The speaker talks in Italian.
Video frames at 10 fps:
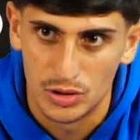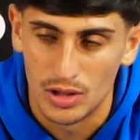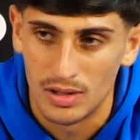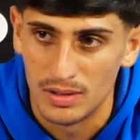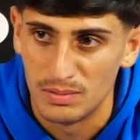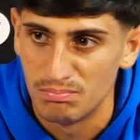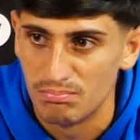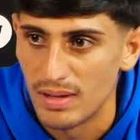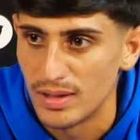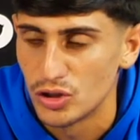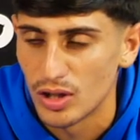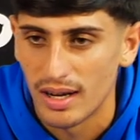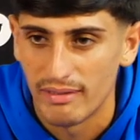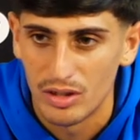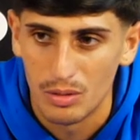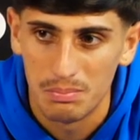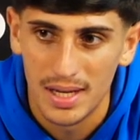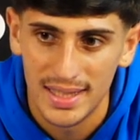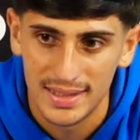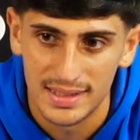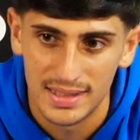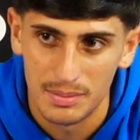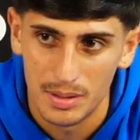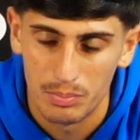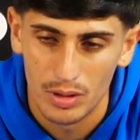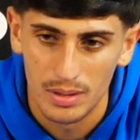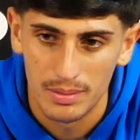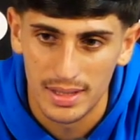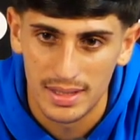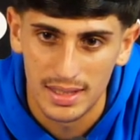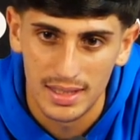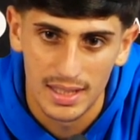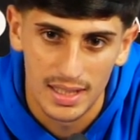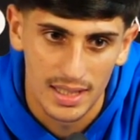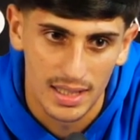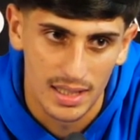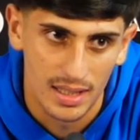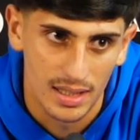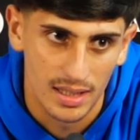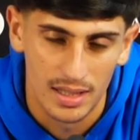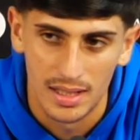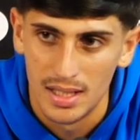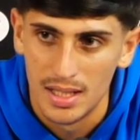gio giocavano bassi per poi ripartire